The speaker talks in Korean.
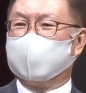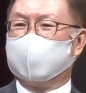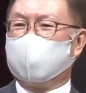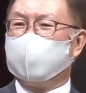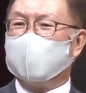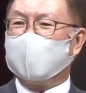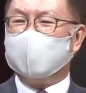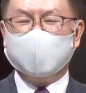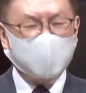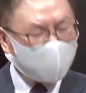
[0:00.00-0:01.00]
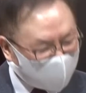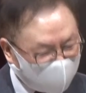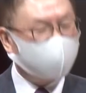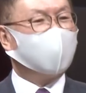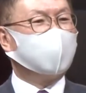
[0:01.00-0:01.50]
새벽에 일찍
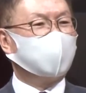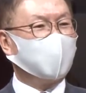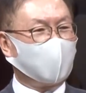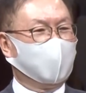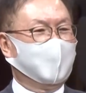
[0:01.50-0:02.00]
일어나가지고